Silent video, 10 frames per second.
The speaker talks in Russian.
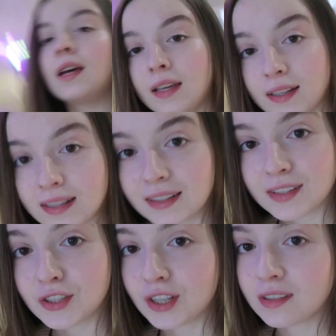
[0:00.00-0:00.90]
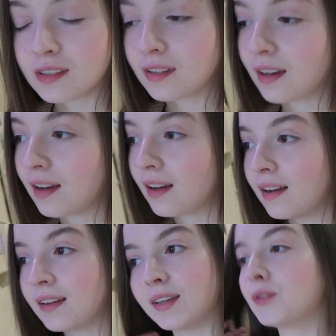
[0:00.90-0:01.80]
И как раз сейчас
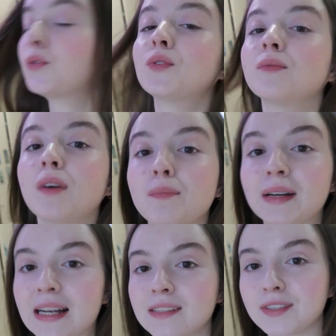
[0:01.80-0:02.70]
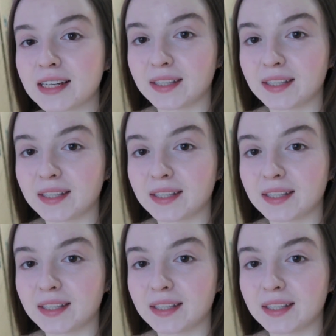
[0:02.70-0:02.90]
я иду вам показывать,